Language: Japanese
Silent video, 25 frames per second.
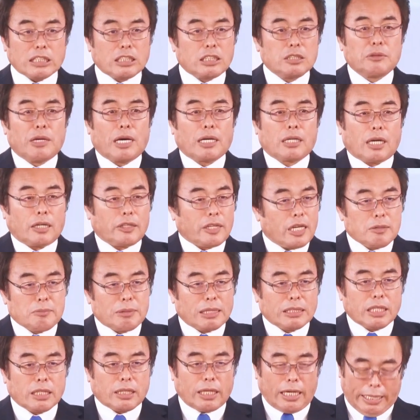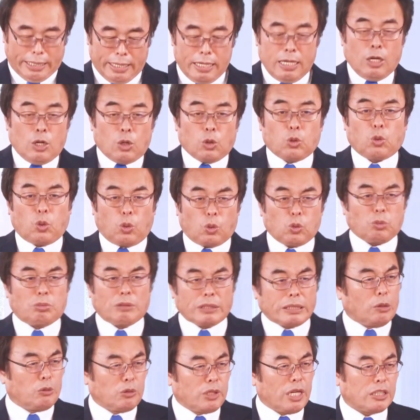には叶いませんからここまで
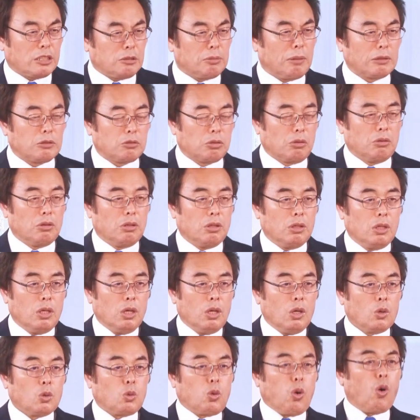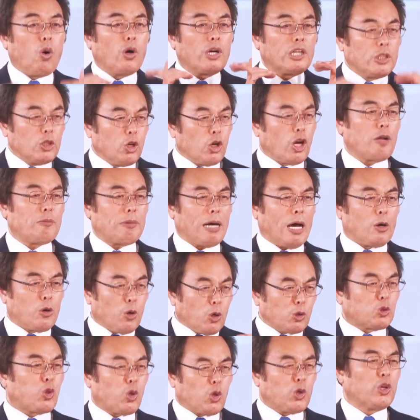お願いしますこう祈れば
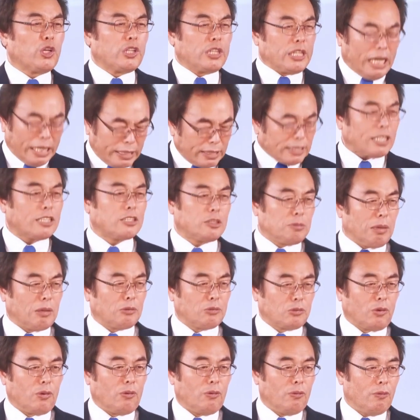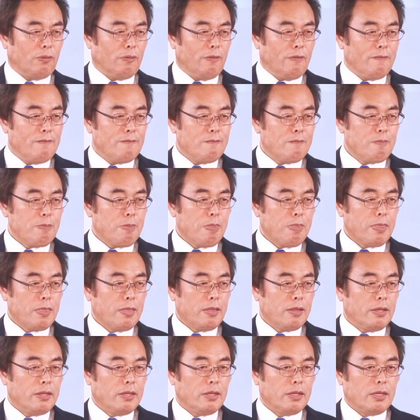ロットのようになってしまうの。
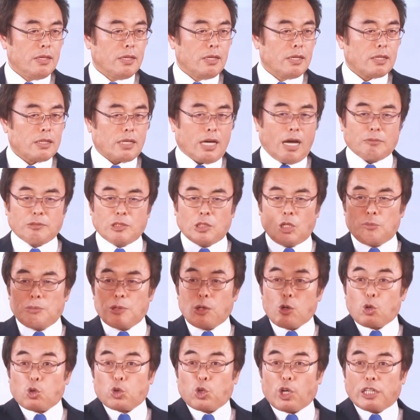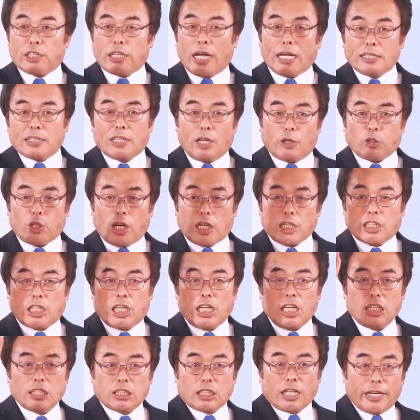神の御心は何だろうか聞
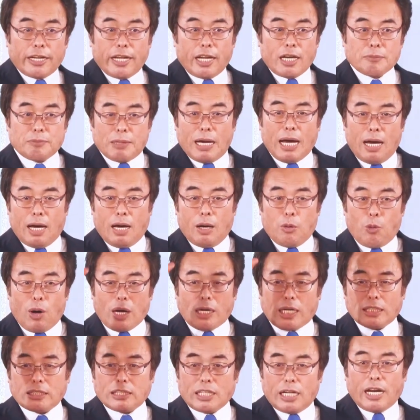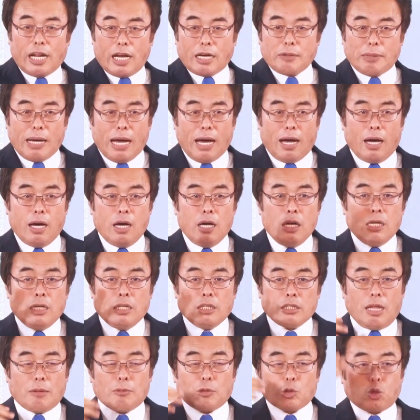いたならば分かったならば
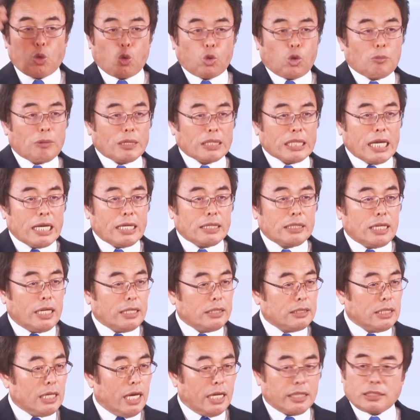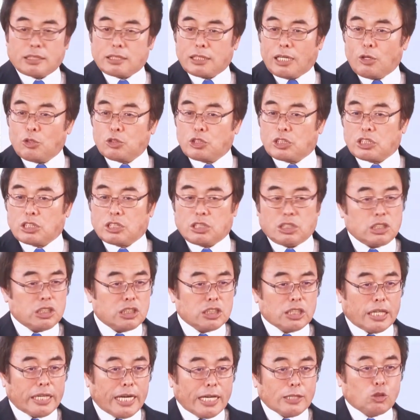でもそこまでやりきれる自信
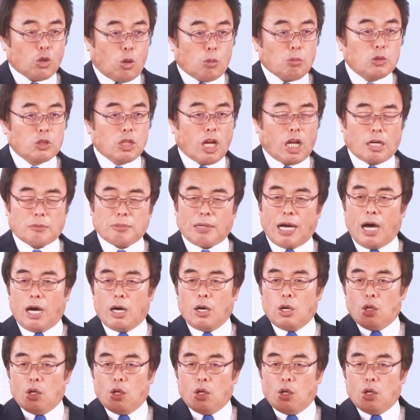がないと思うならば